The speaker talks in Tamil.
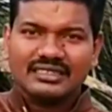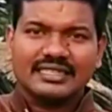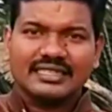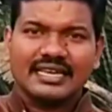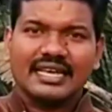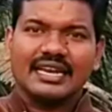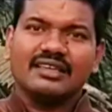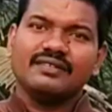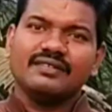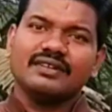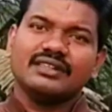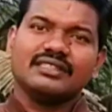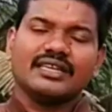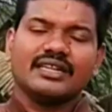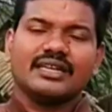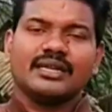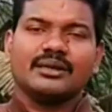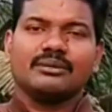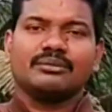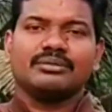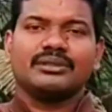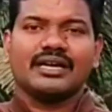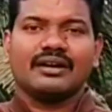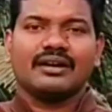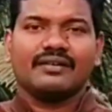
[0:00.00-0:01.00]
தலைவன் தன்னை
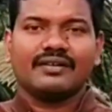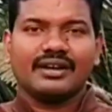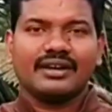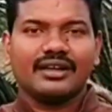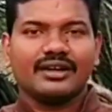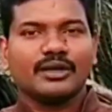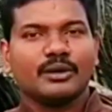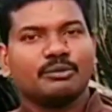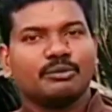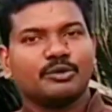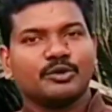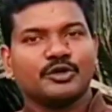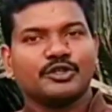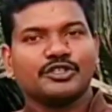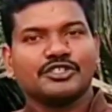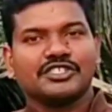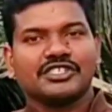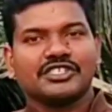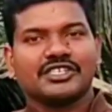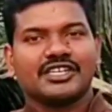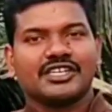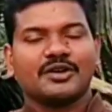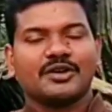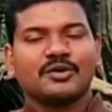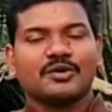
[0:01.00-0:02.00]
தவறாக
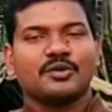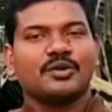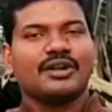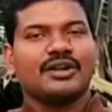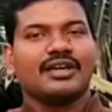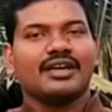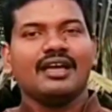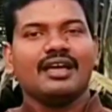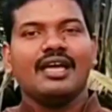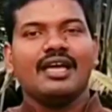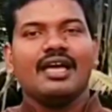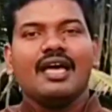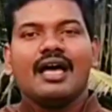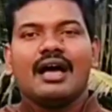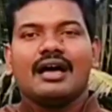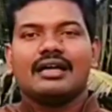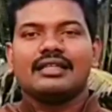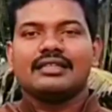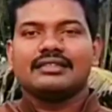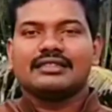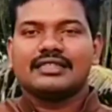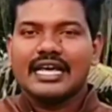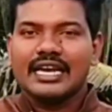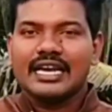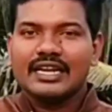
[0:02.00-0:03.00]
புரிஞ்சுக்கிட்டால் கூட
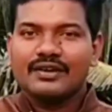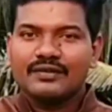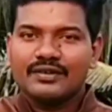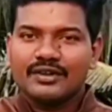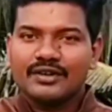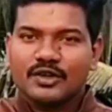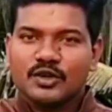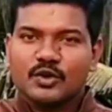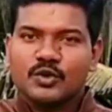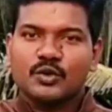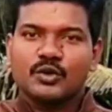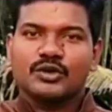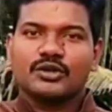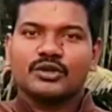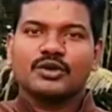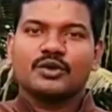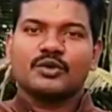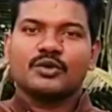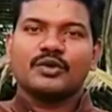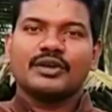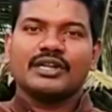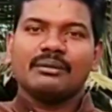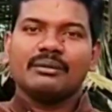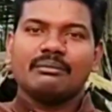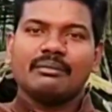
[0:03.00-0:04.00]
அது தலைவனுக்கு
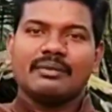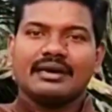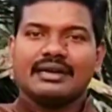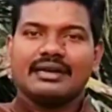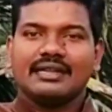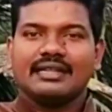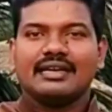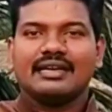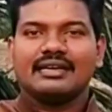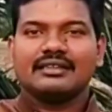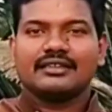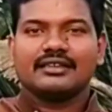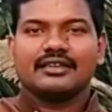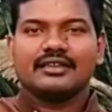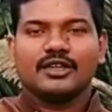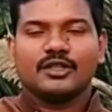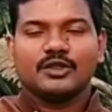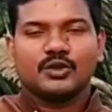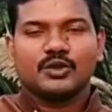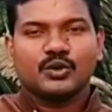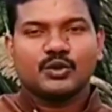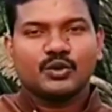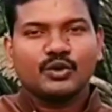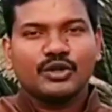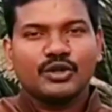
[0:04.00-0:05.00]
கொடுக்கக்கூடிய
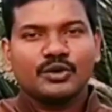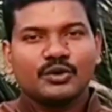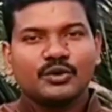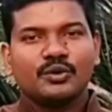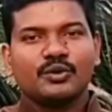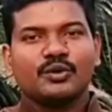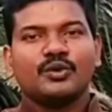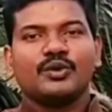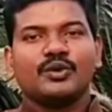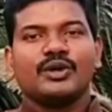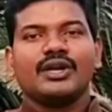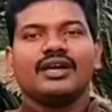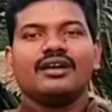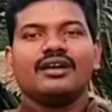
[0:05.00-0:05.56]
மரியாதையில் துளி கூட